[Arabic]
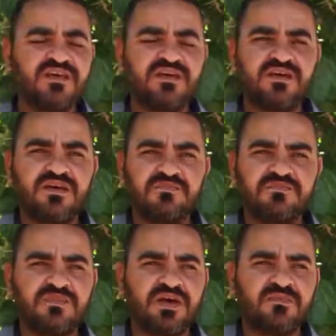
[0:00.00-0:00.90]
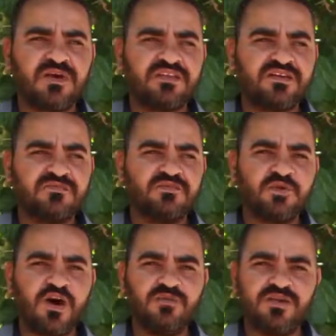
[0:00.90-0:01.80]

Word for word: امراض مقاوم